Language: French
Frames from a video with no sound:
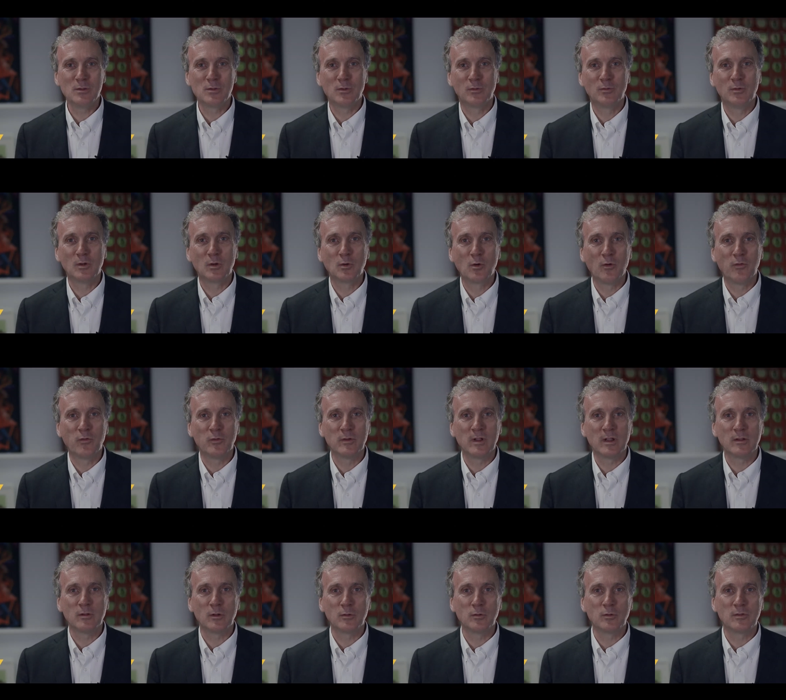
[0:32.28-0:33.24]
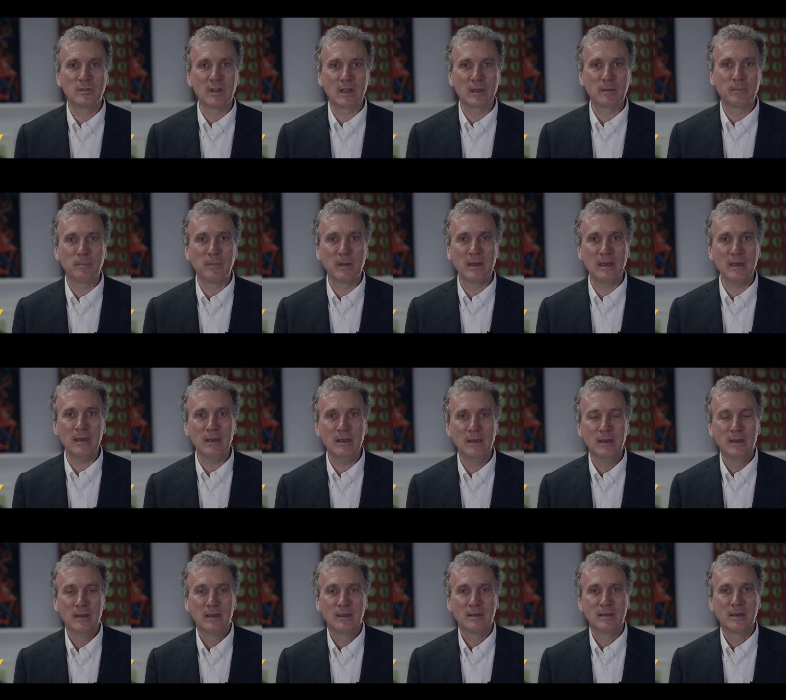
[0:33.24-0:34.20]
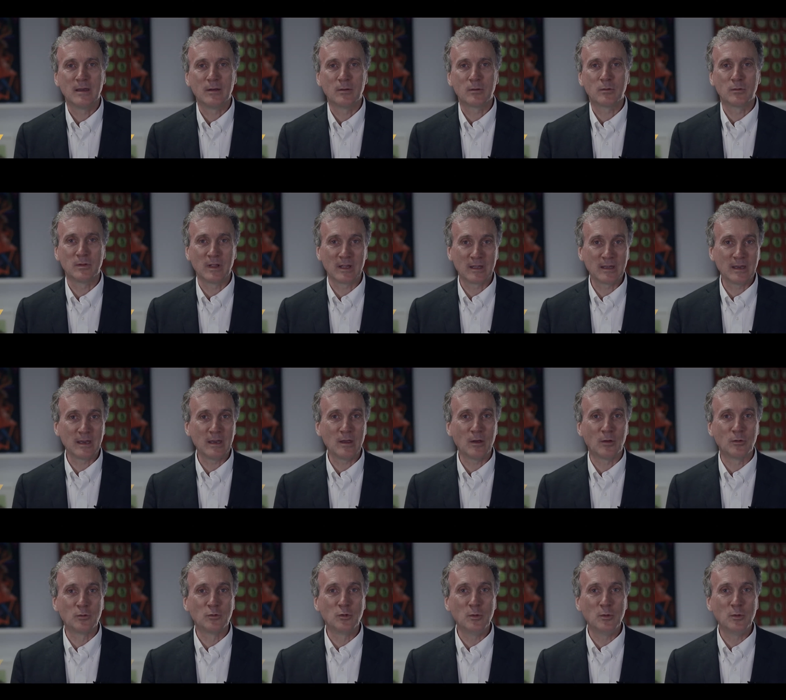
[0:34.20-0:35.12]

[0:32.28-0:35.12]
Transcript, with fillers: je suis cofondateur de TACPay, qu'on a créé en